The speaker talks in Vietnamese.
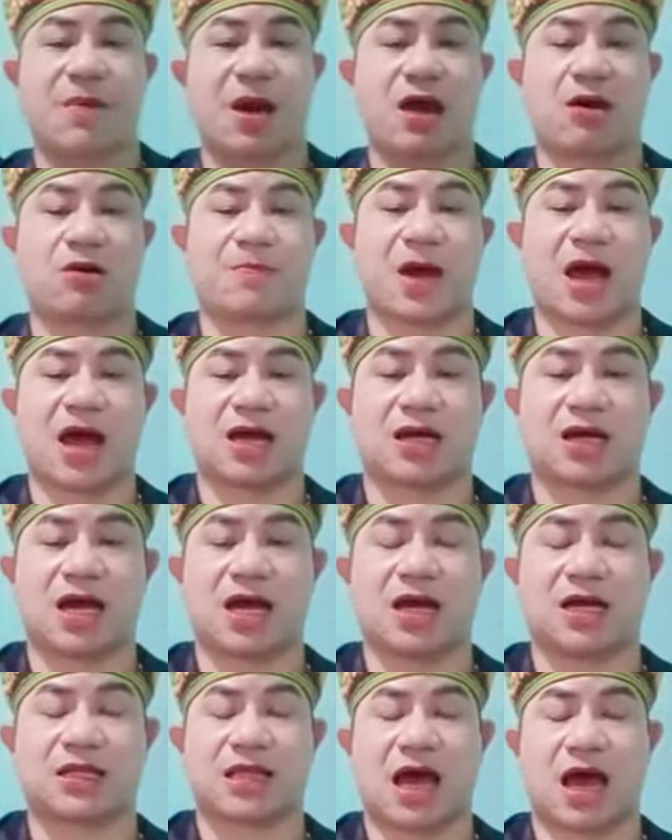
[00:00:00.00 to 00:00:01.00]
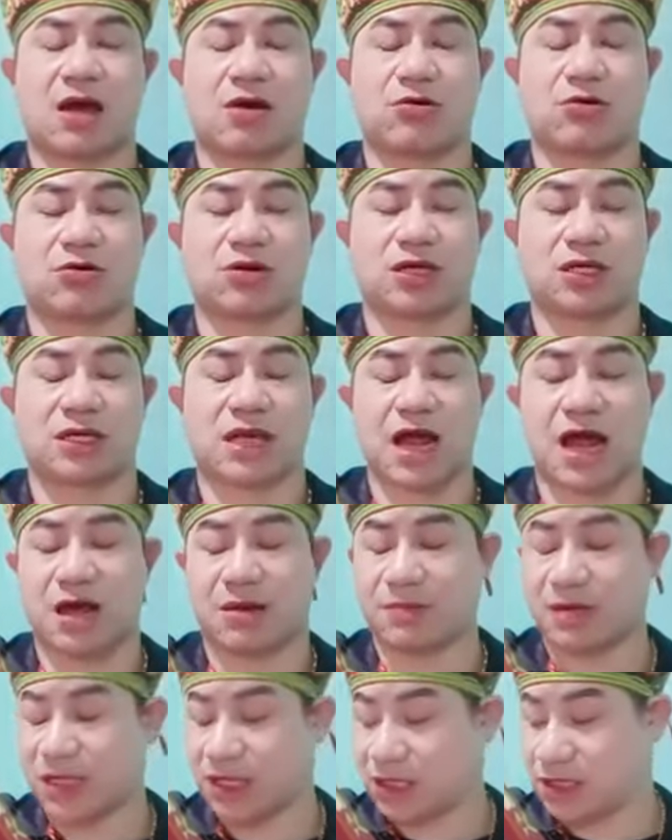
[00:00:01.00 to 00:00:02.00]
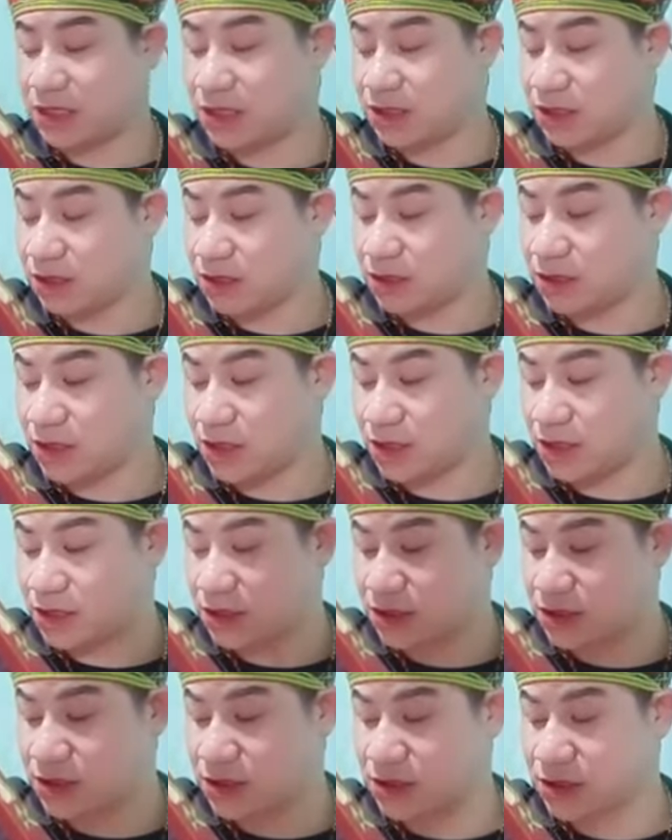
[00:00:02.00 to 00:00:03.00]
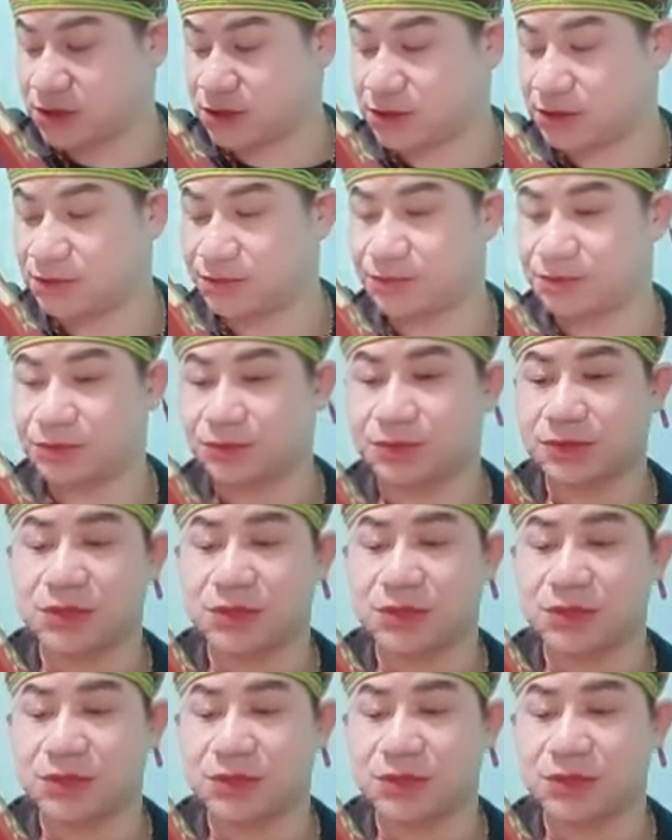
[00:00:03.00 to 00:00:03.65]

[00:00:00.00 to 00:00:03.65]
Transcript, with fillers: bao bằng ca tao quần tham linh